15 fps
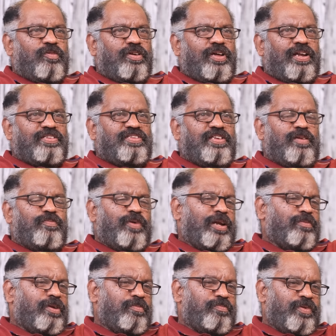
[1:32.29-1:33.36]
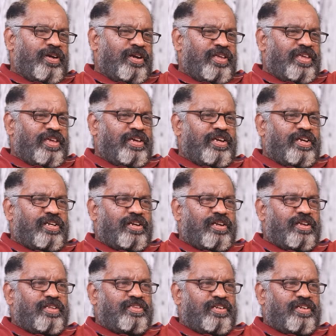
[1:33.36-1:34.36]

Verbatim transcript: ஒரு அரசியல் பரபரப்பான இயங்கிக்கிட்டு இருக்கிற